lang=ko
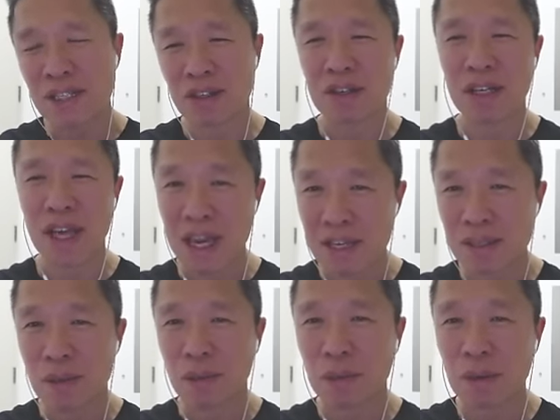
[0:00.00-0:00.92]
저는
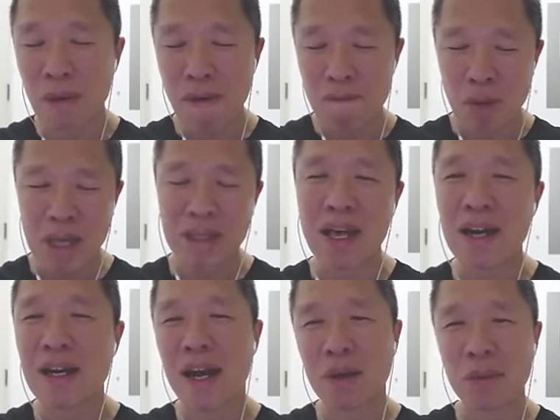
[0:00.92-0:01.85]
개인적으로
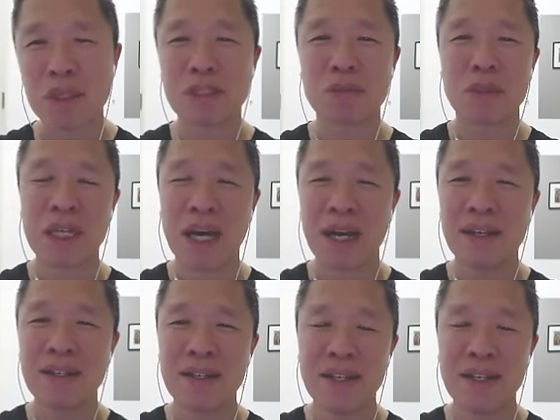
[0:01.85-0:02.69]
판단을 하고 있습니다.